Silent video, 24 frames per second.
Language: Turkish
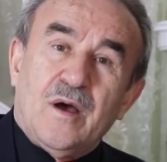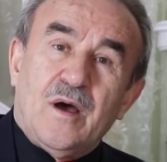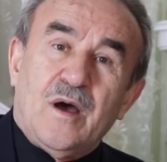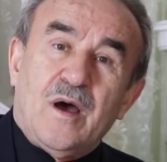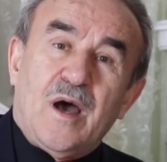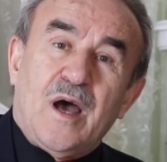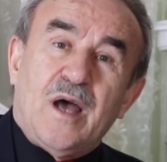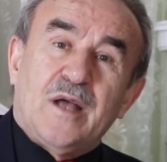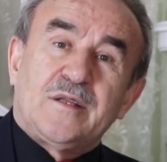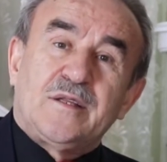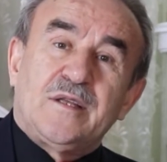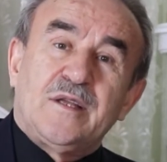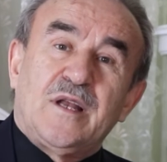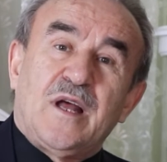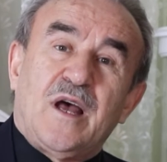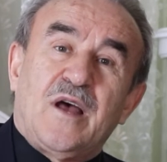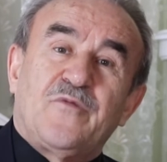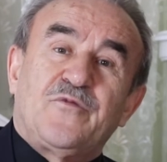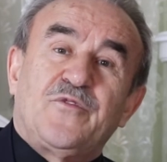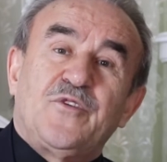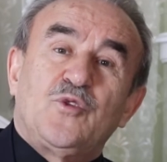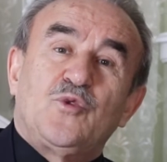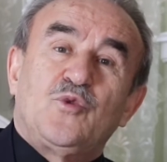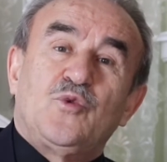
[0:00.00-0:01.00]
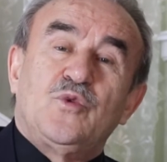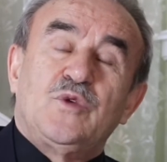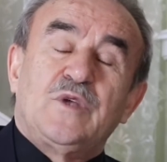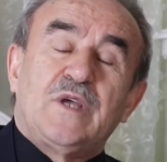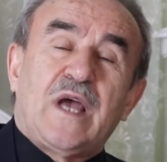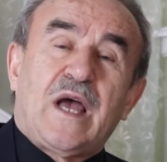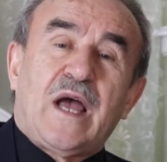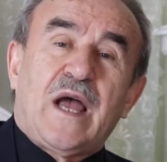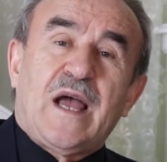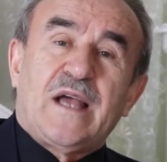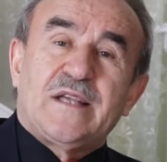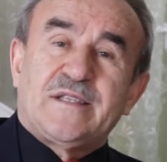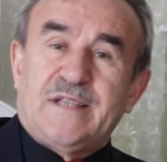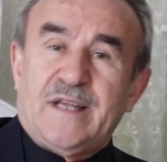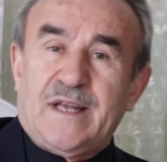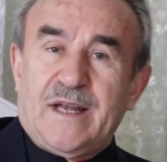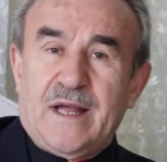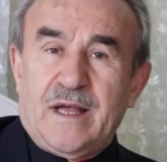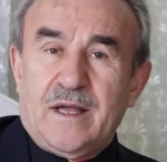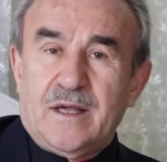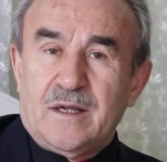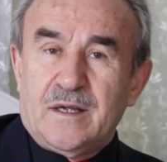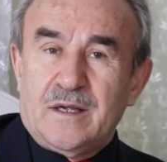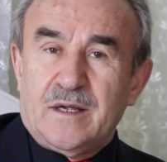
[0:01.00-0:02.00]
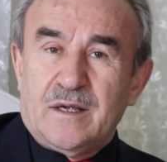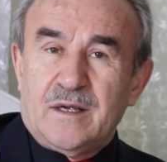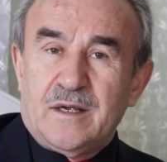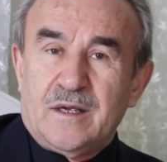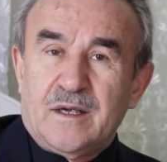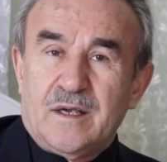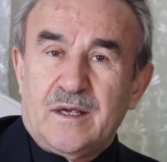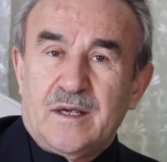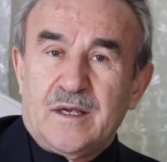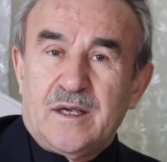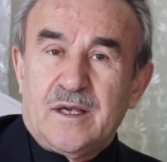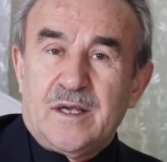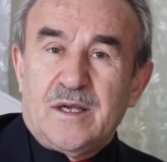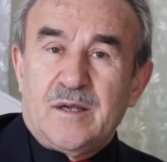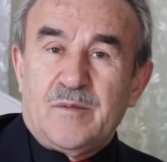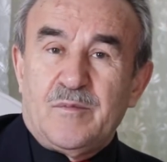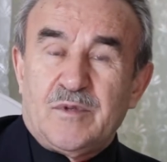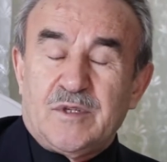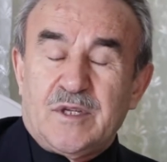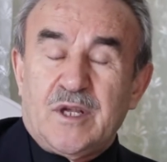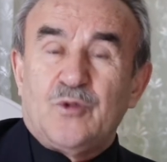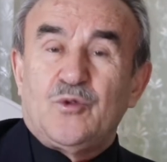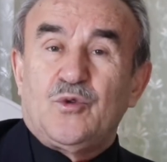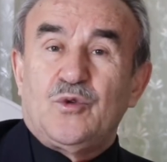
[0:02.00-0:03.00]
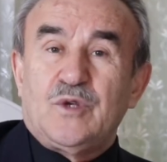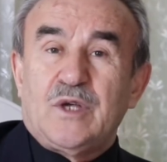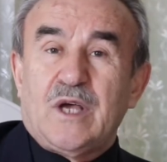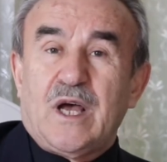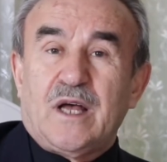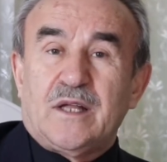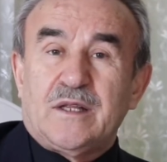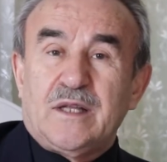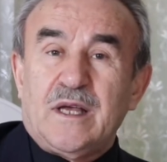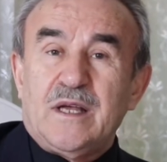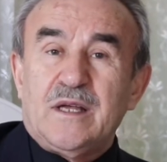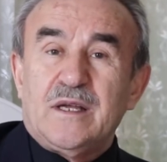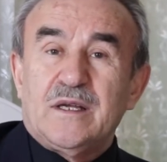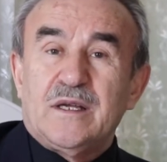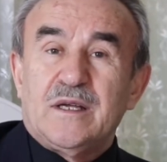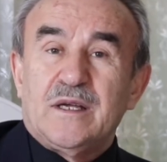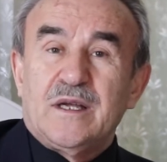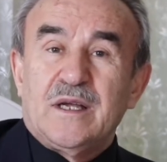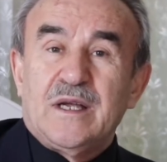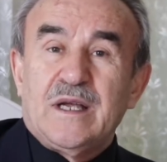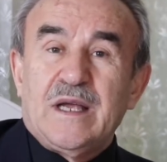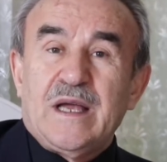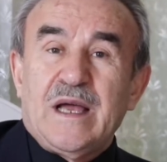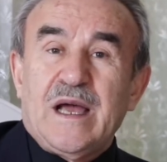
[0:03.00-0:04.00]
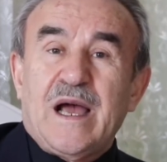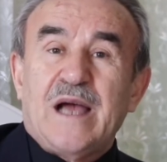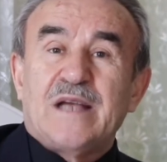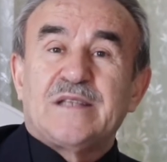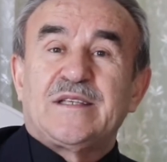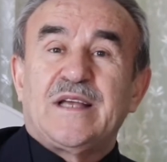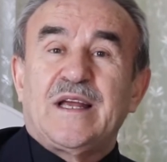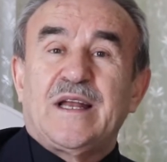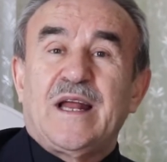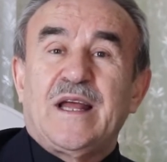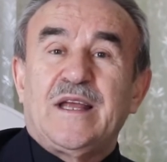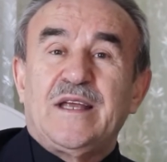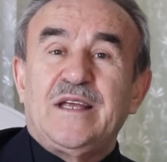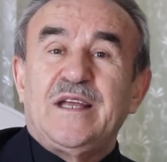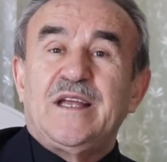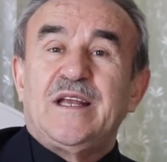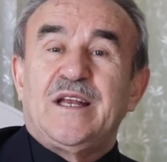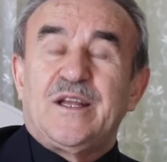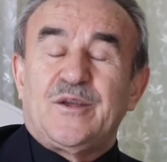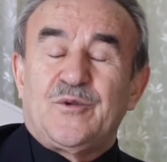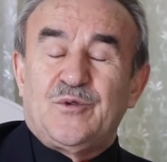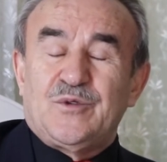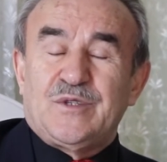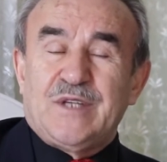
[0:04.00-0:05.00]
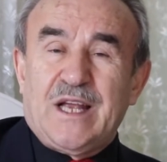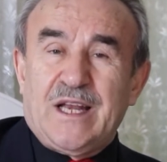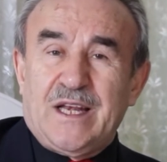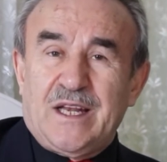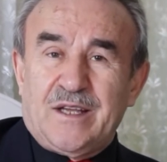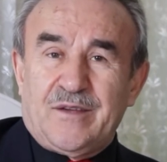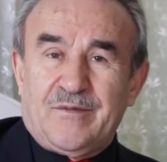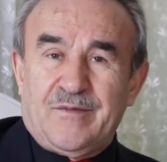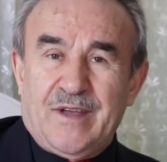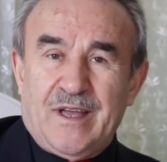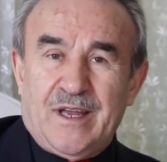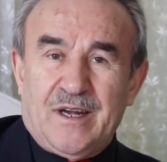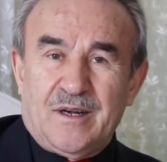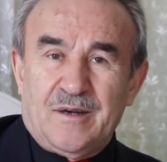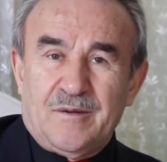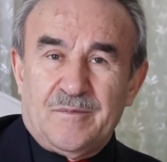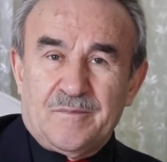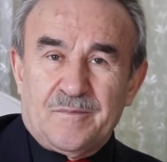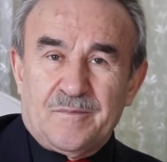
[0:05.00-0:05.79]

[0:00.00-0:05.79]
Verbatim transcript: Atina fit dünya hasene. Bize dünyada hasene, iyilik, güzellik ver.